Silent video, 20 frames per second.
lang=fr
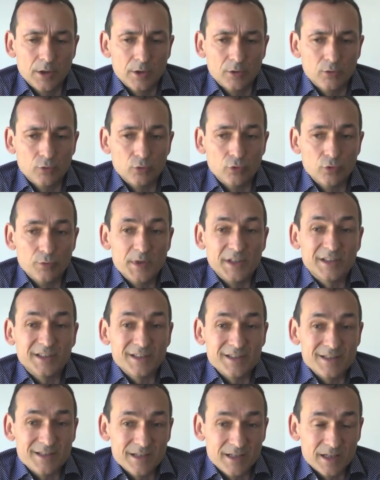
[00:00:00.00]
Donc de
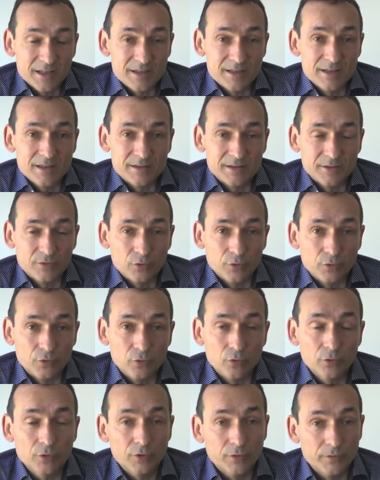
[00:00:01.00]
maîtriser l'accès à cette
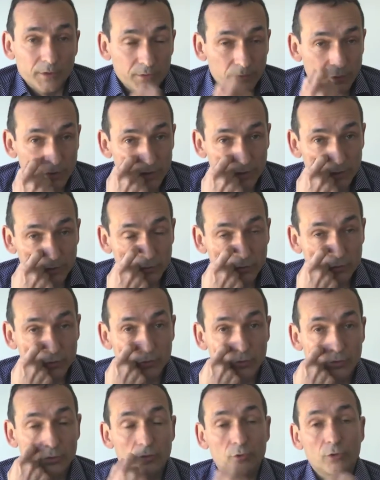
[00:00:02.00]
ressource va devenir euh,
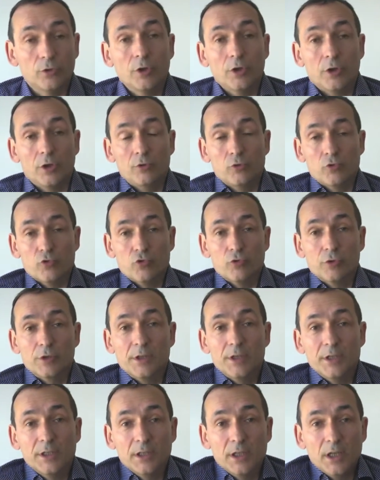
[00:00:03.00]
un enjeu
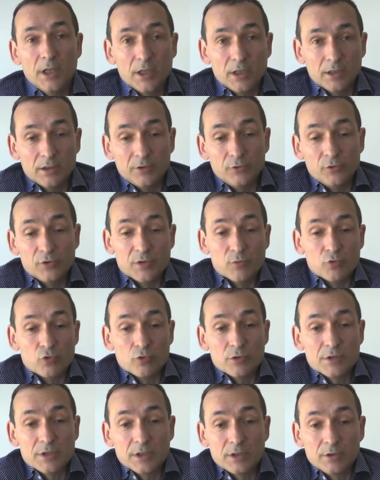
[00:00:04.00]
clé. La deuxième
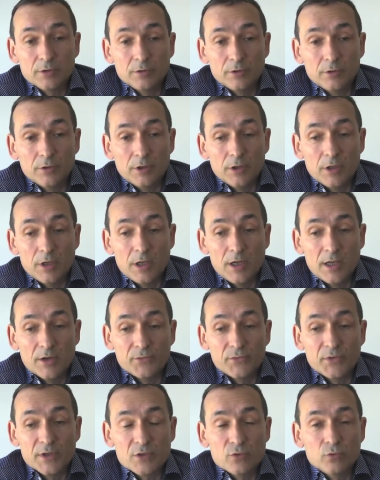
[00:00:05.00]
chose, c'est que la
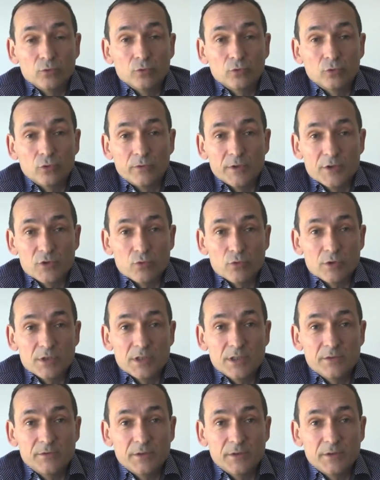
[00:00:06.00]
façon dont on va sourcer